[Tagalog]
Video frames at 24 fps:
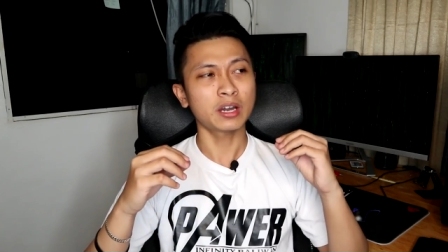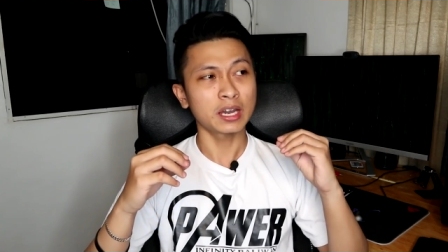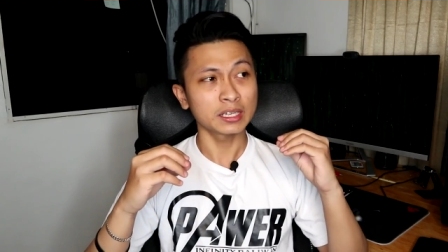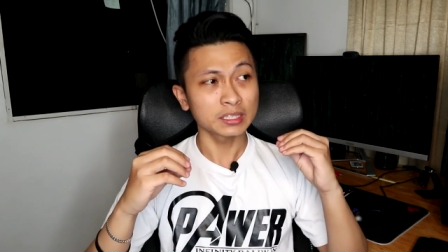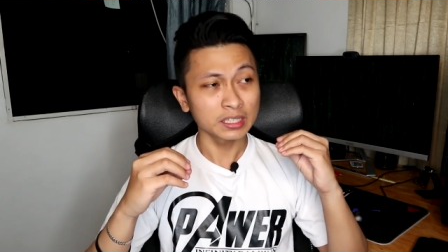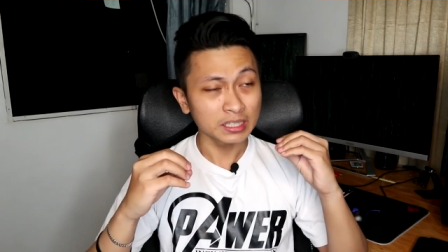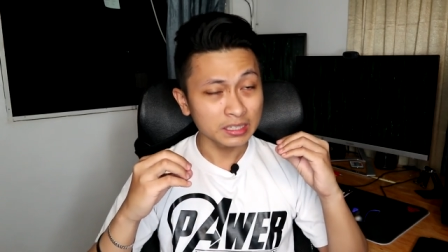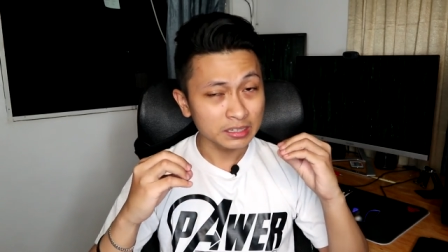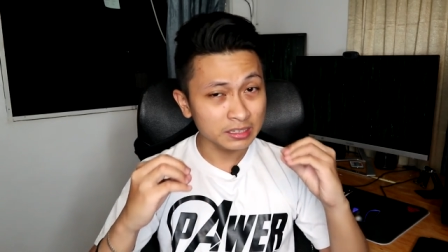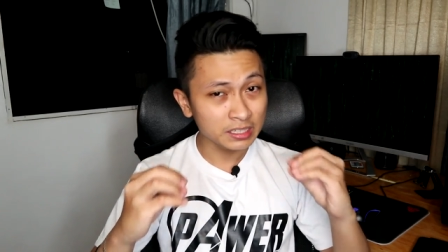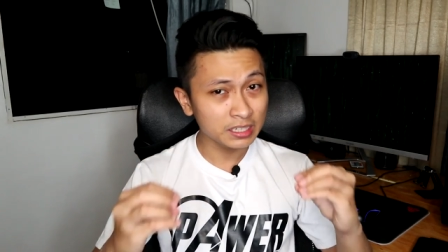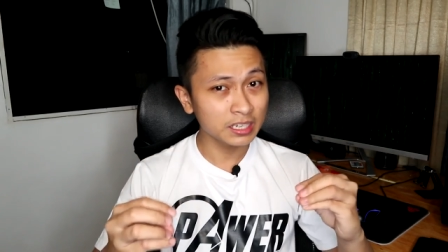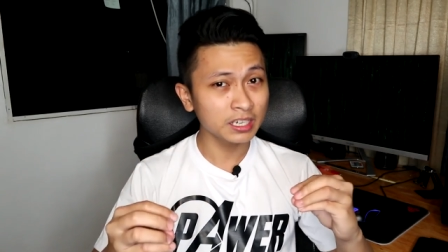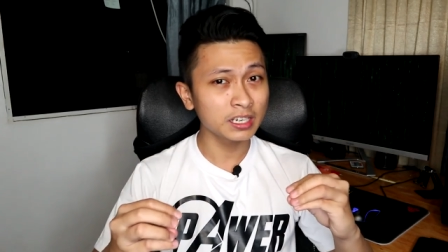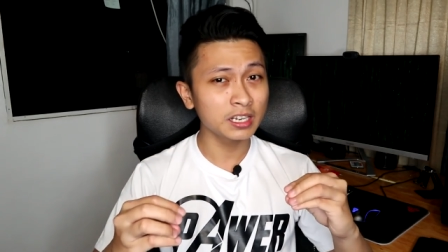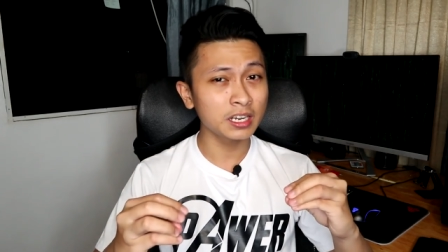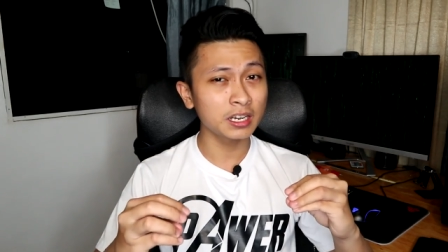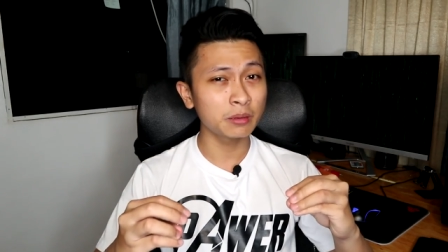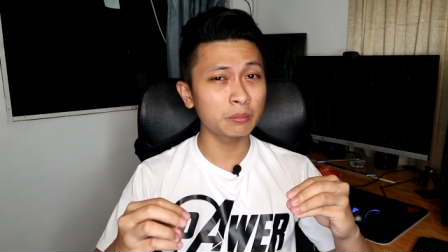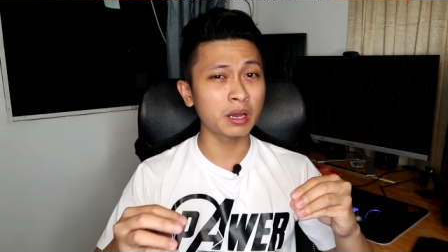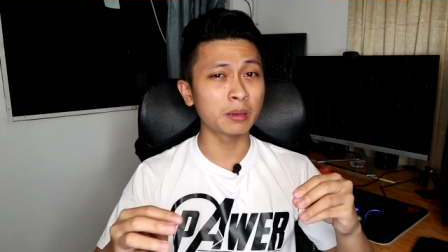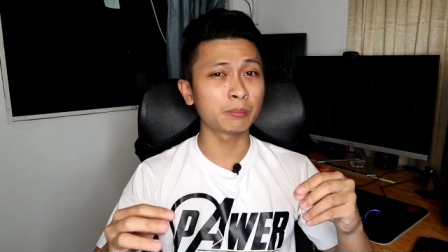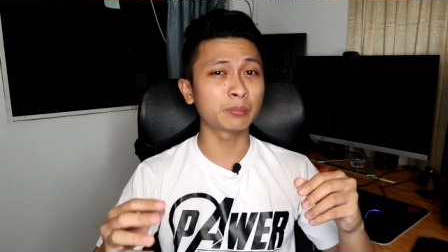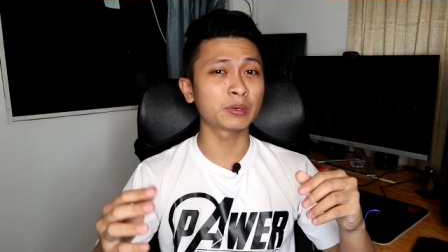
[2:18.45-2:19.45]
kahit hindi ka
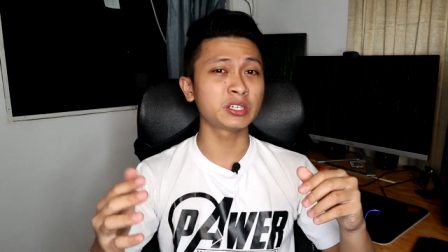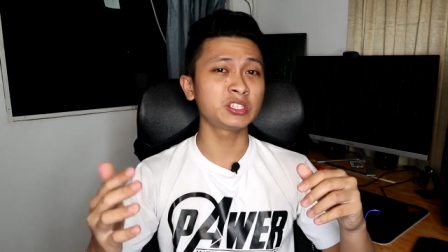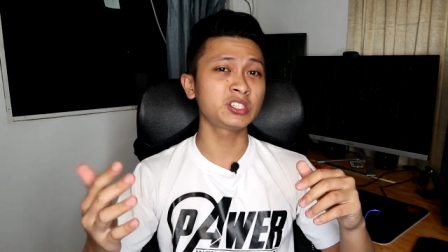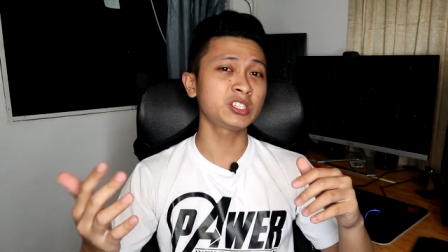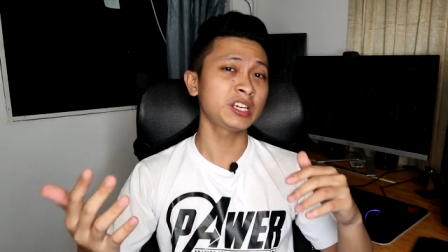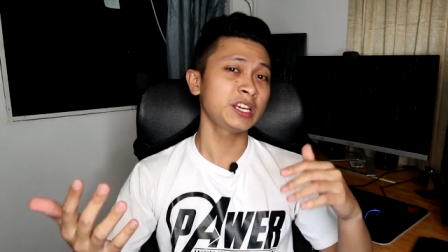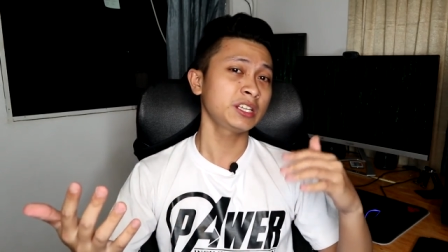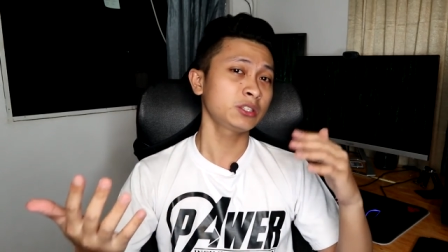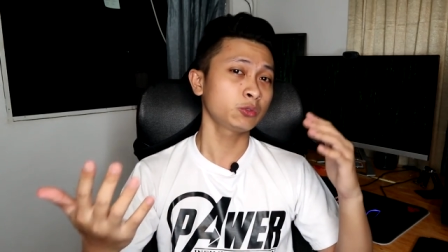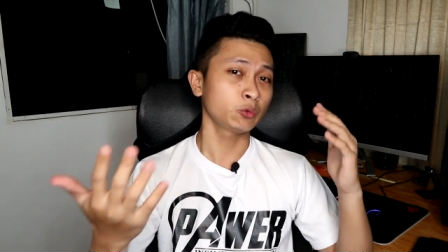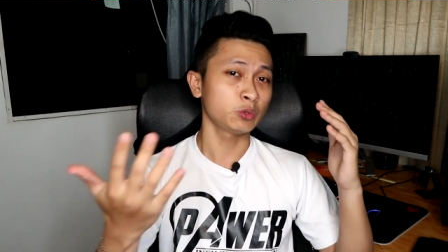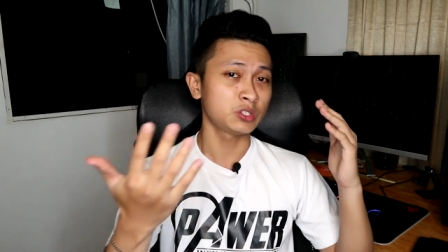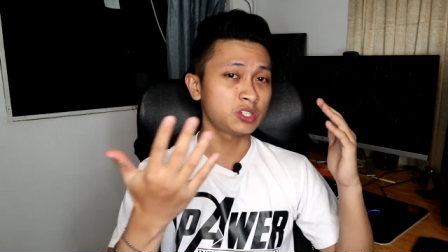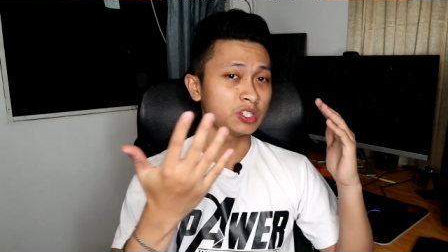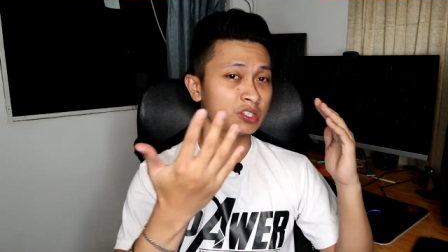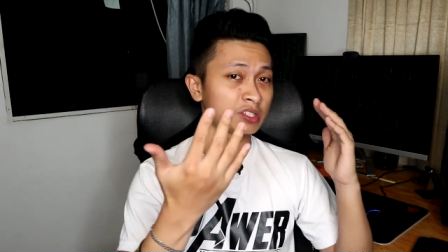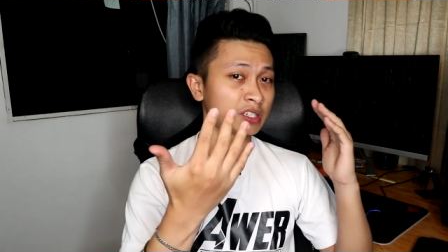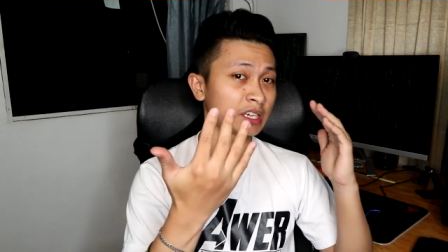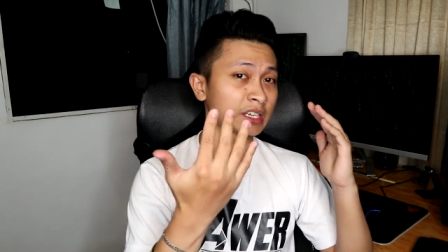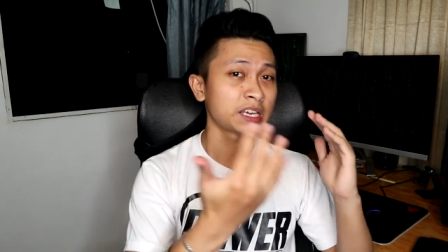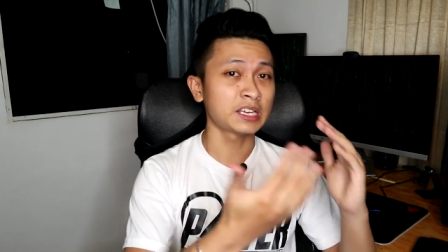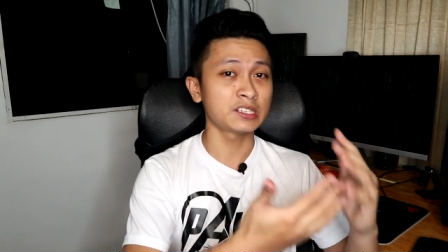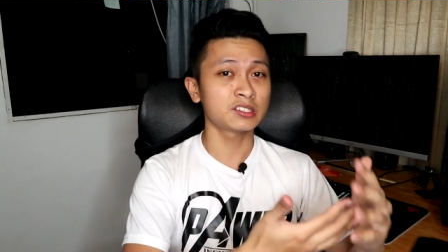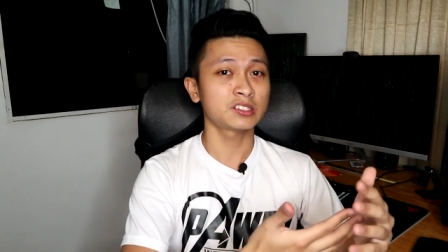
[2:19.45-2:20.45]
nila ma-appreciate, which is
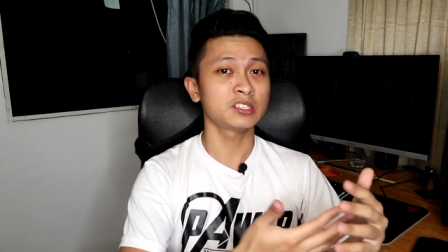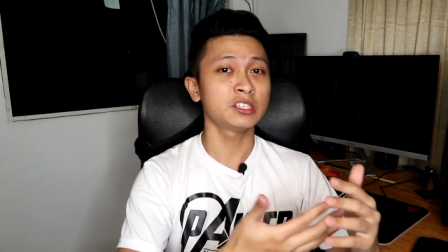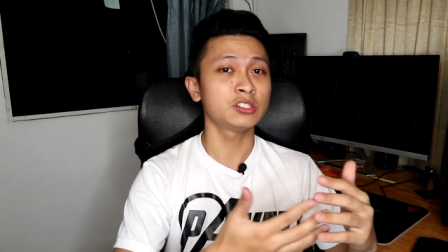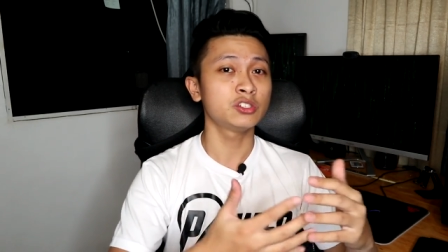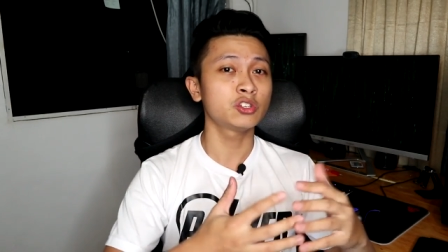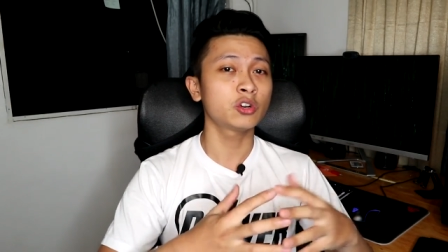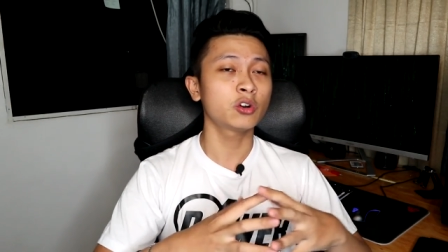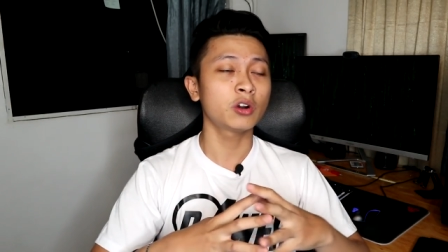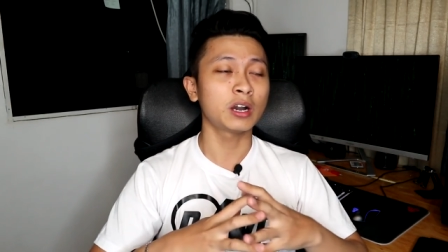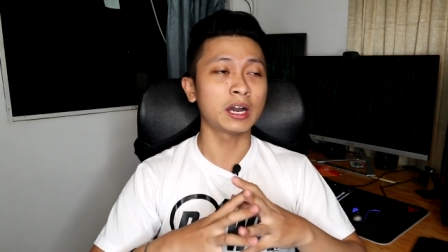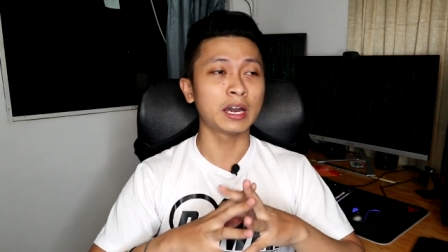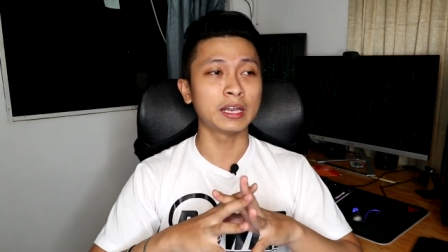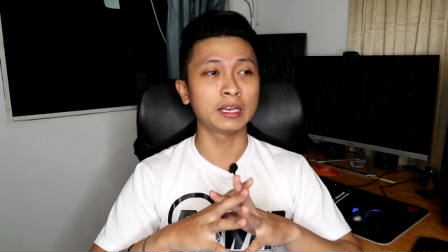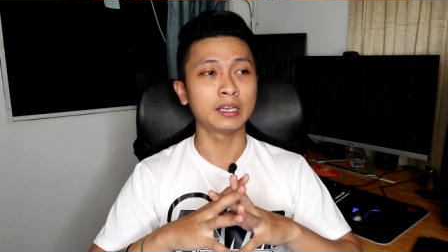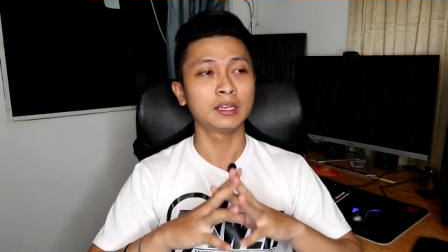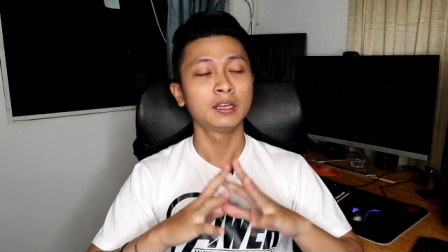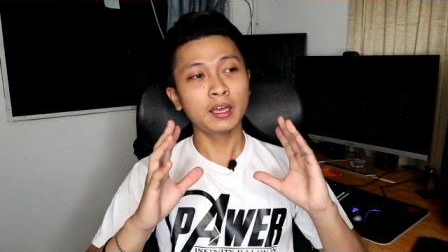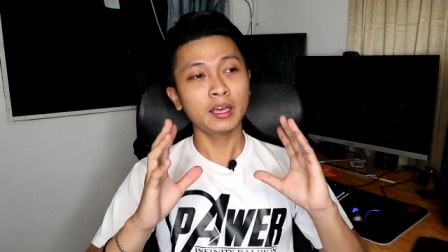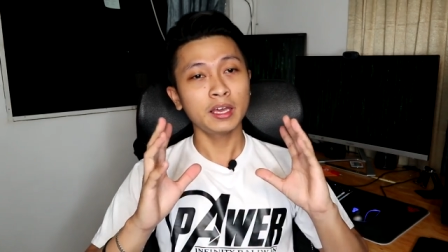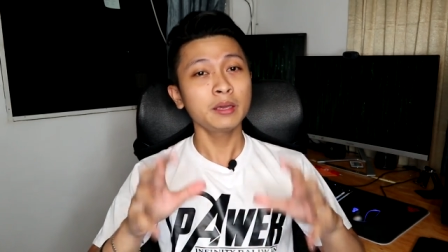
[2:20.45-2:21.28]
sa case ni Joanne,